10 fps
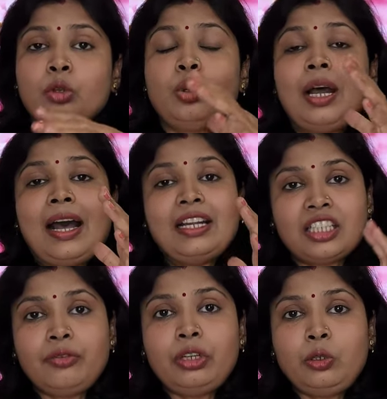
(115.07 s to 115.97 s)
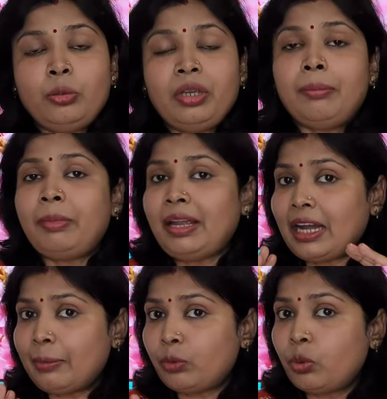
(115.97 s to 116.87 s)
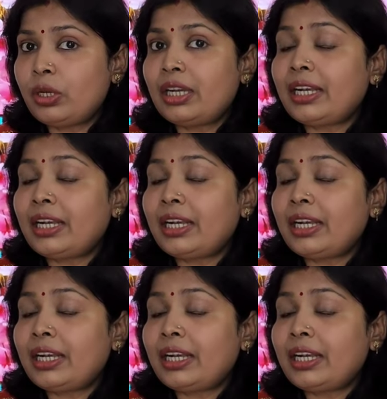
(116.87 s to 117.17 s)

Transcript: तो आज के वीडियो में मैं आपको